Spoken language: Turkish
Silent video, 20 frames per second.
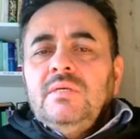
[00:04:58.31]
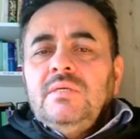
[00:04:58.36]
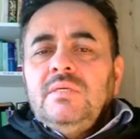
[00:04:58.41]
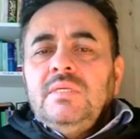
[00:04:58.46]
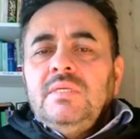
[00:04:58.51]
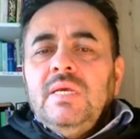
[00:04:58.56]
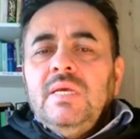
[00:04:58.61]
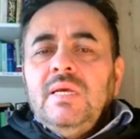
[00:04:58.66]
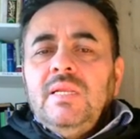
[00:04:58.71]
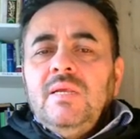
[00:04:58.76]

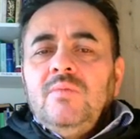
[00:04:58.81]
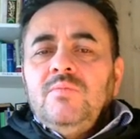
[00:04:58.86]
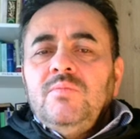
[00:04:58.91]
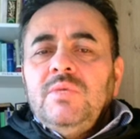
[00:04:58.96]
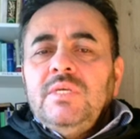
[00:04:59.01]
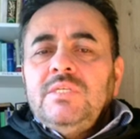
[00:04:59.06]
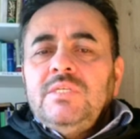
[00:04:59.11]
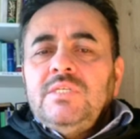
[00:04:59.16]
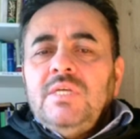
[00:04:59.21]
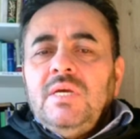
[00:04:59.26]
Yine elem
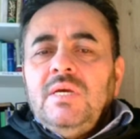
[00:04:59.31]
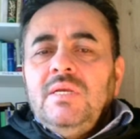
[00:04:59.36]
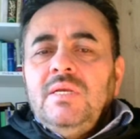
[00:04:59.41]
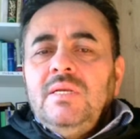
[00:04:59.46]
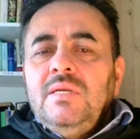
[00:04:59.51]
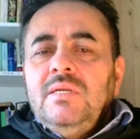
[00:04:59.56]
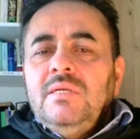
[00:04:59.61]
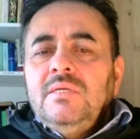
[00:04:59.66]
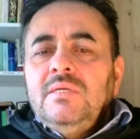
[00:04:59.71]
yeceal